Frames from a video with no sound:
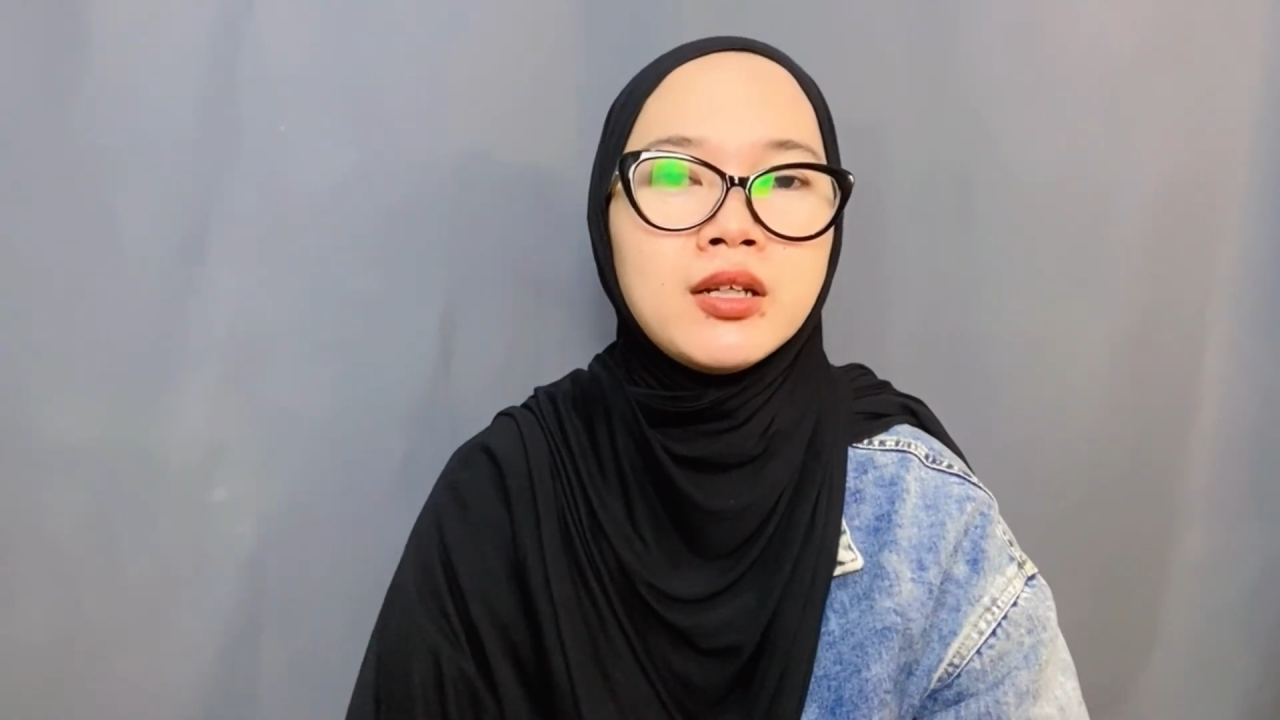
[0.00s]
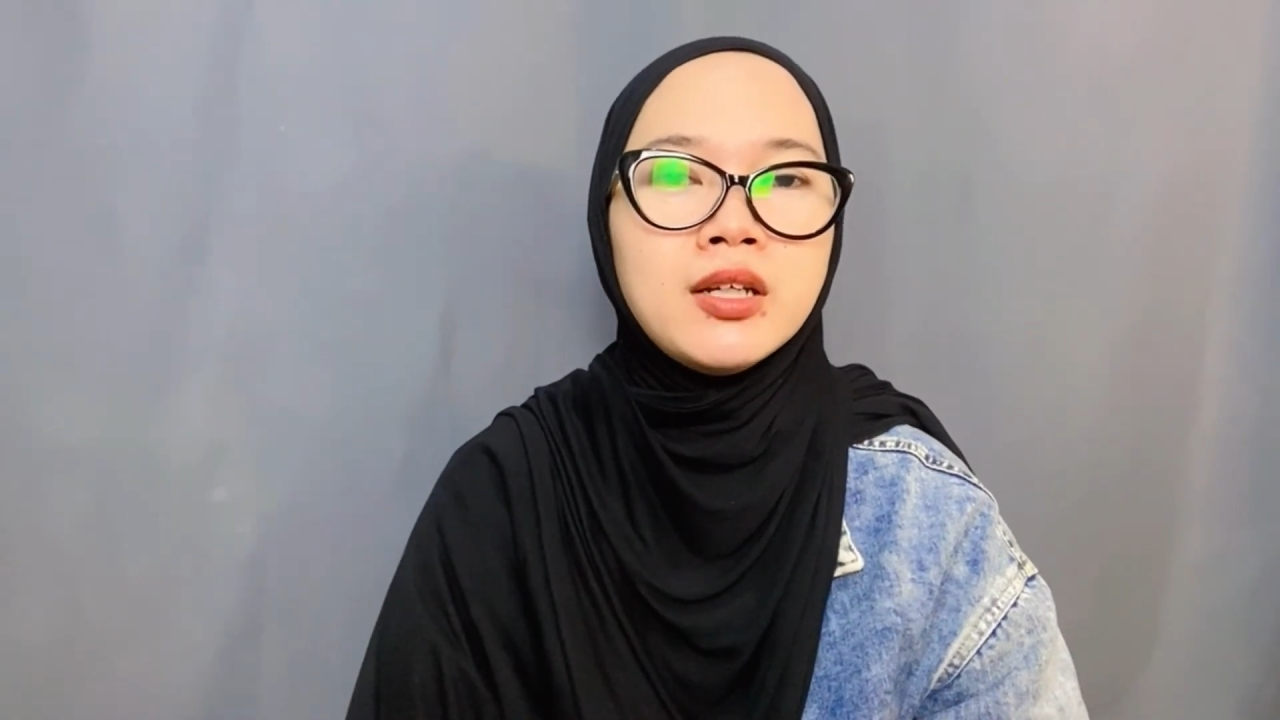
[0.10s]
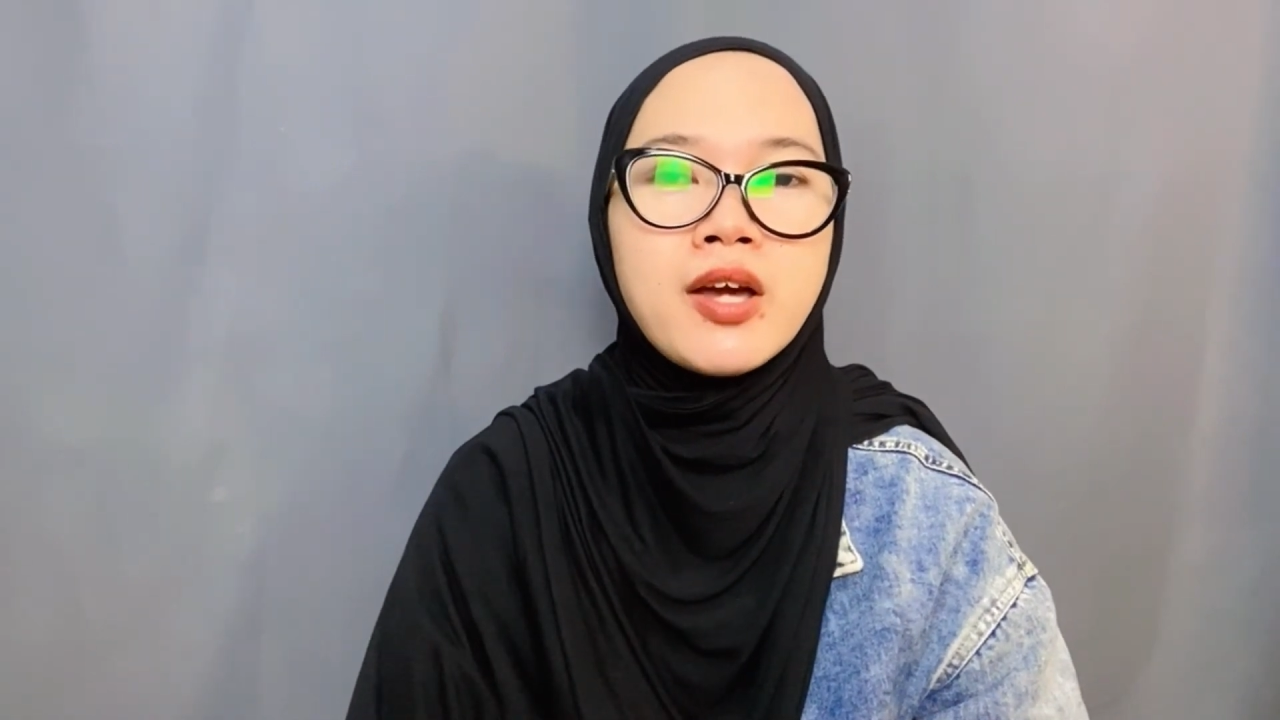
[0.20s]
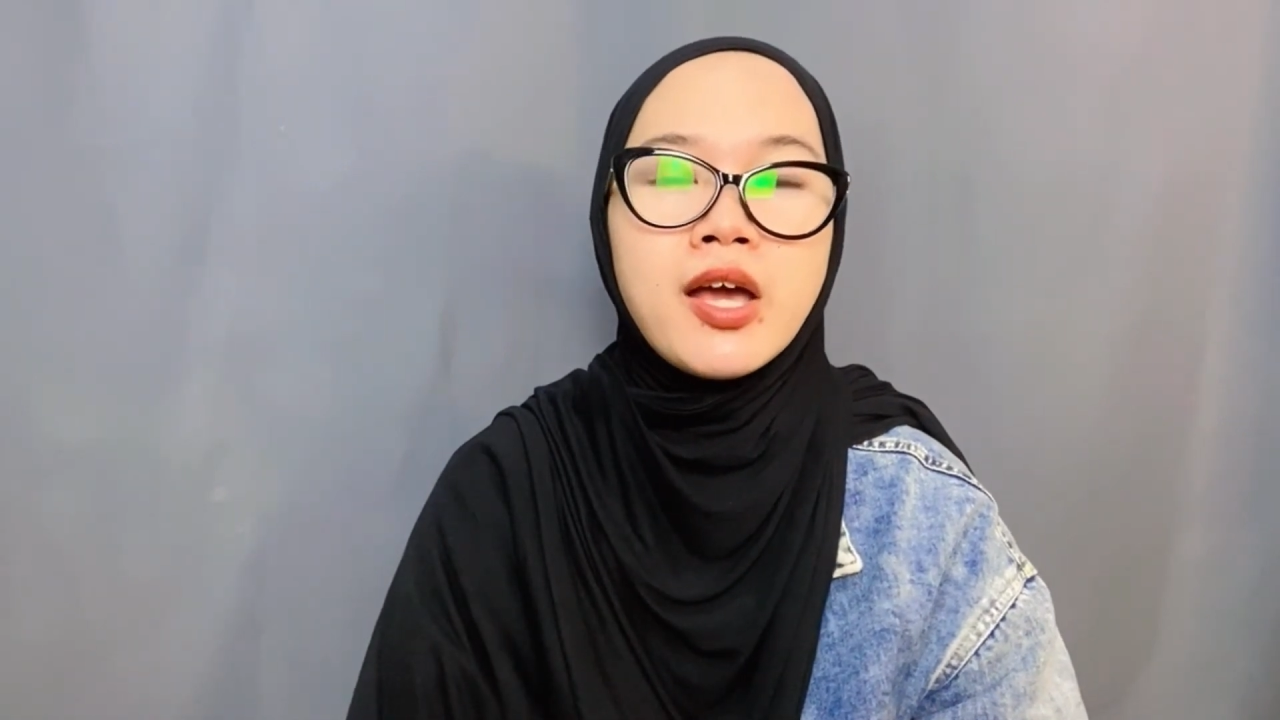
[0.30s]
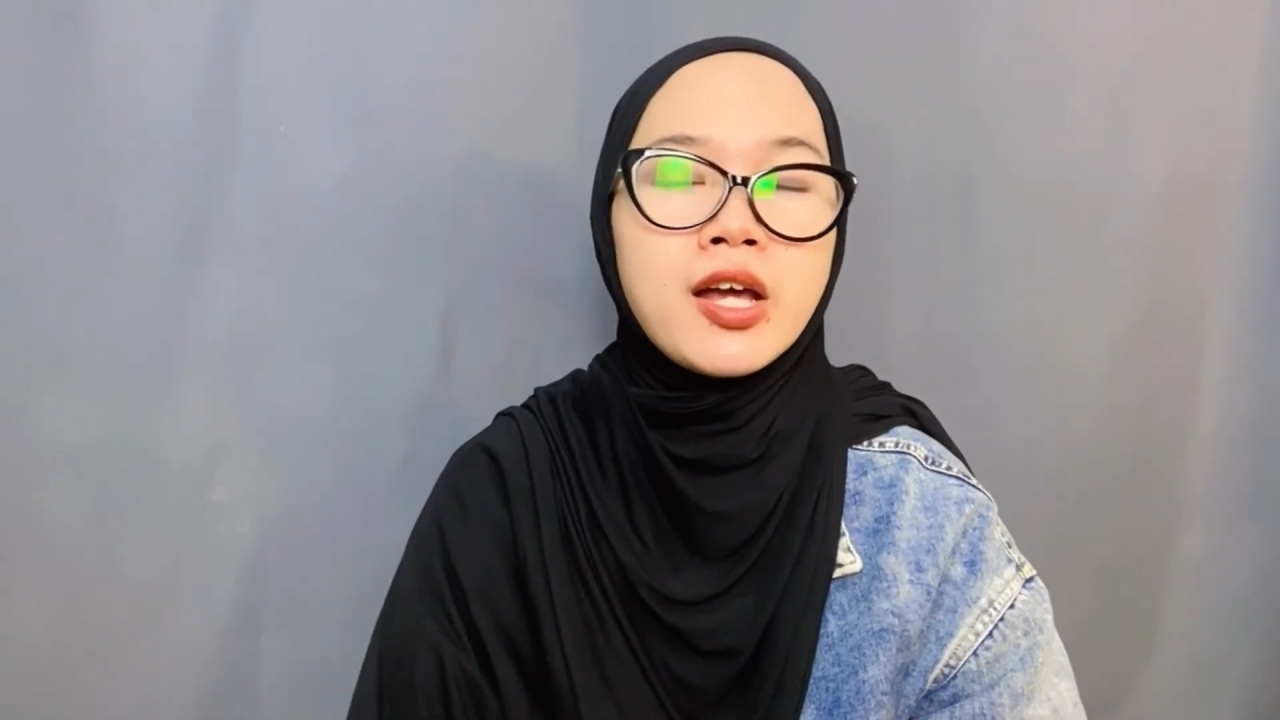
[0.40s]

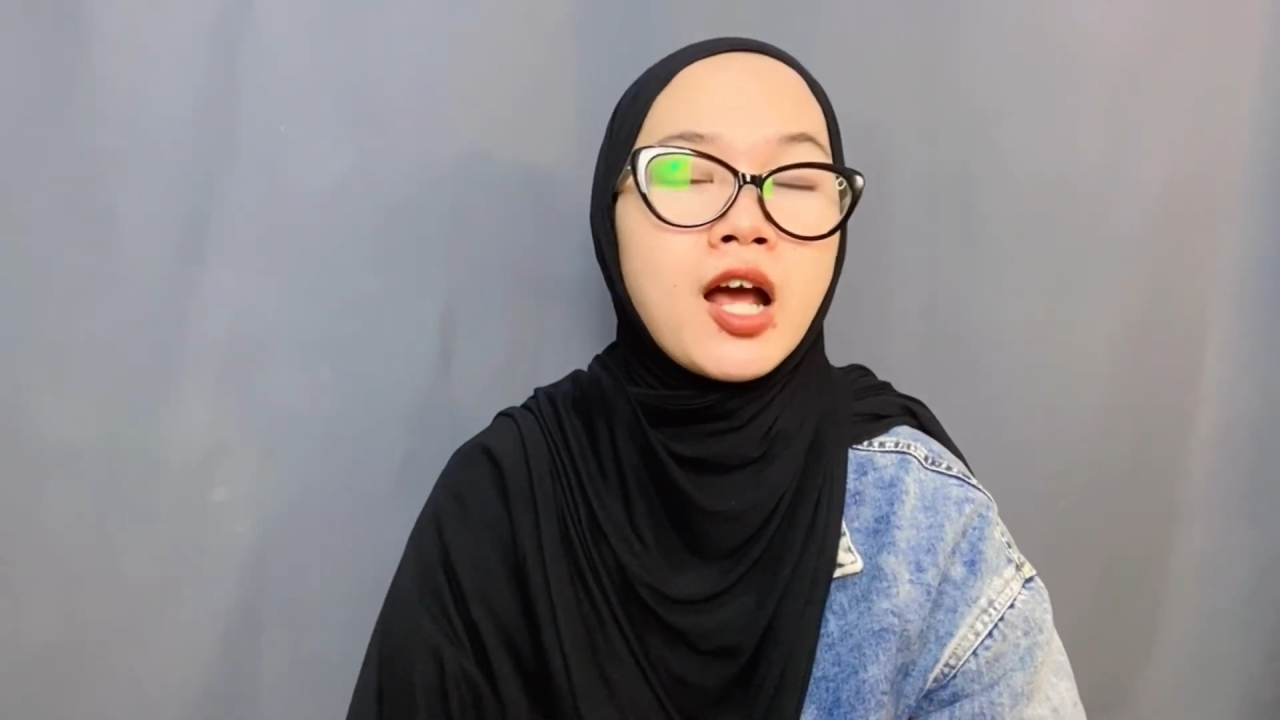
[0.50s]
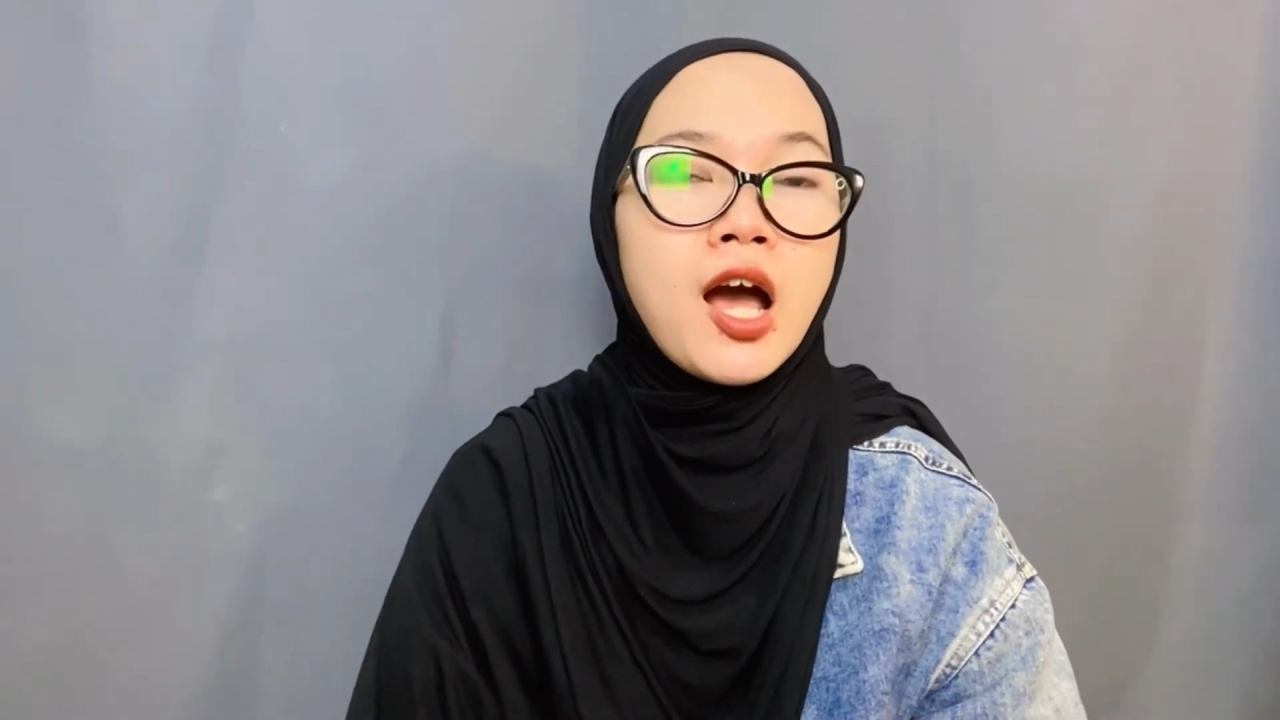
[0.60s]
di daerah